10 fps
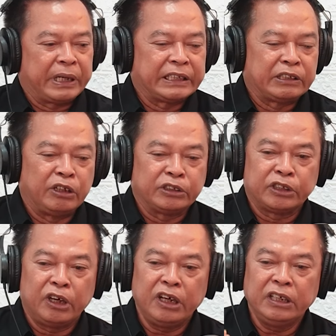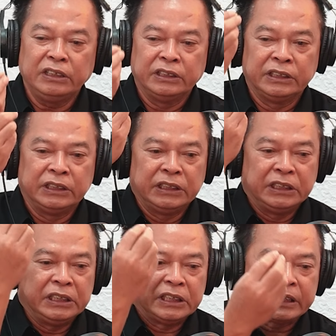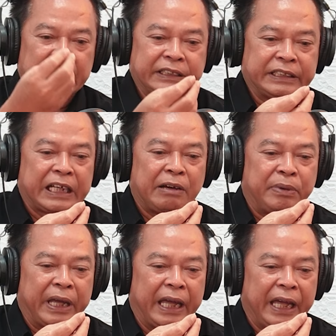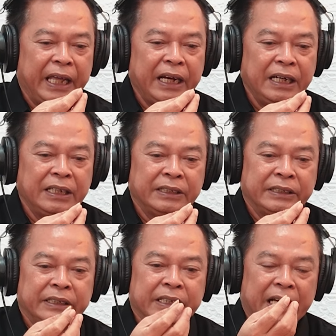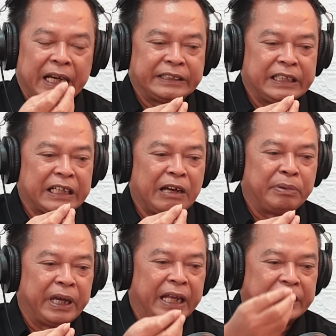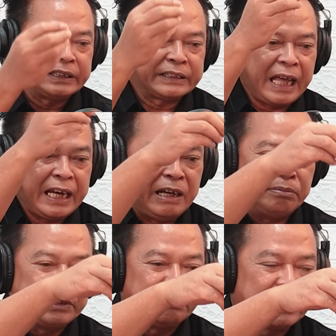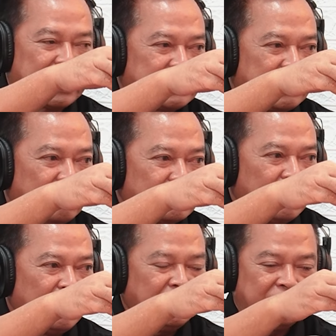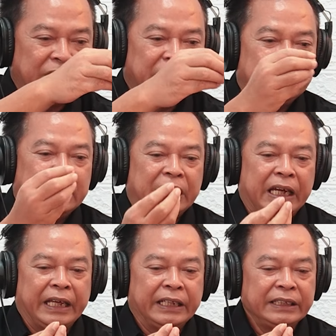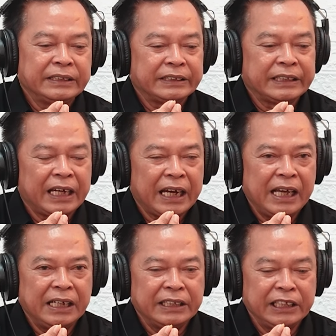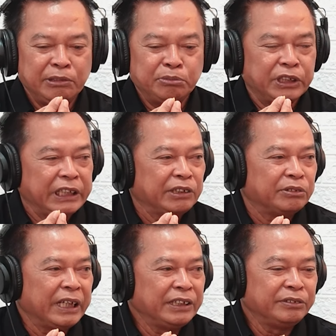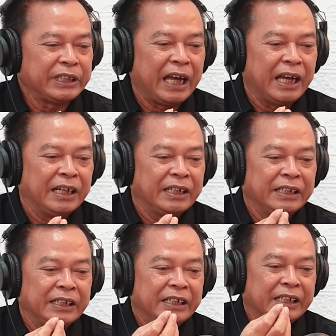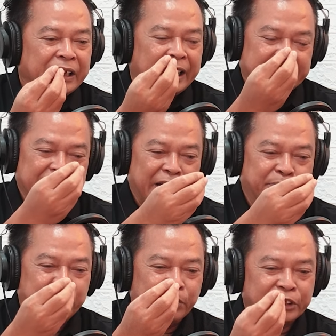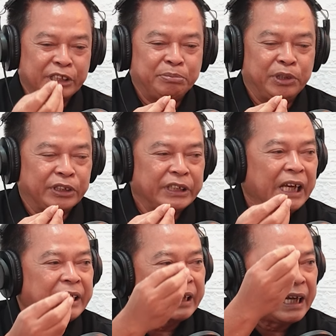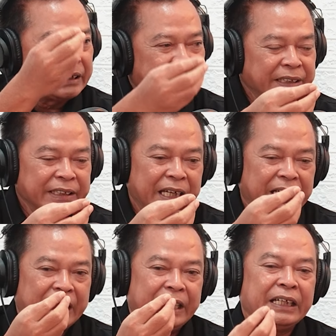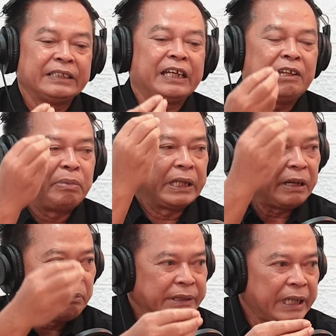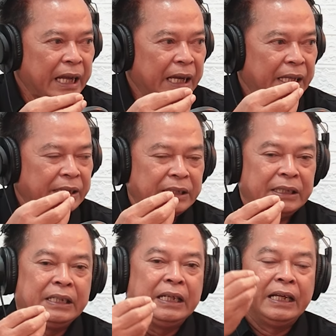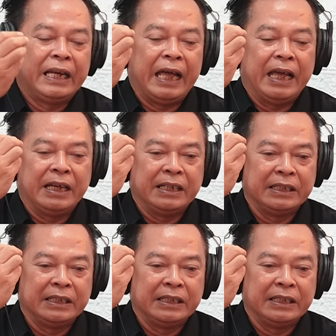bekas longsor, kasih KBR, hasil KBR ditanam di bekas longsor. lah ini secara ilmu lingkungan sudah ada abiotik, biotik, ada culture karena keterlibatan masyarakat. Lah,